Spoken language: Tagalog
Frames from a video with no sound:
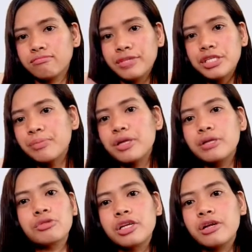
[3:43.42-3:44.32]
na-spend
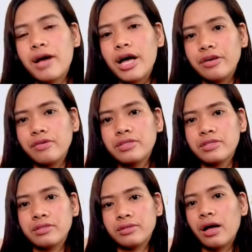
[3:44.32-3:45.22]
mo siya ng maayos.
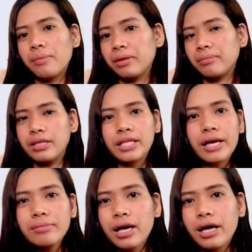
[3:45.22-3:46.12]
Nakapag me
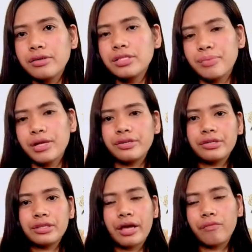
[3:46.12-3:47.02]
time ka, you spend
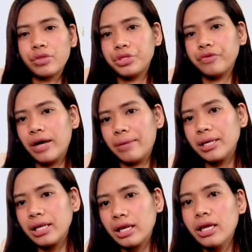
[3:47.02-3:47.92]
your time with your
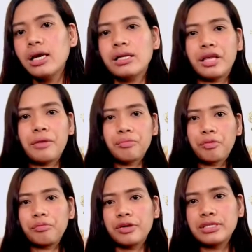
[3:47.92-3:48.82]
family,
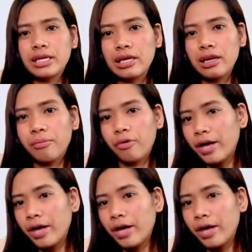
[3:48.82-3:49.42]
na-improve mo yung sarili mo.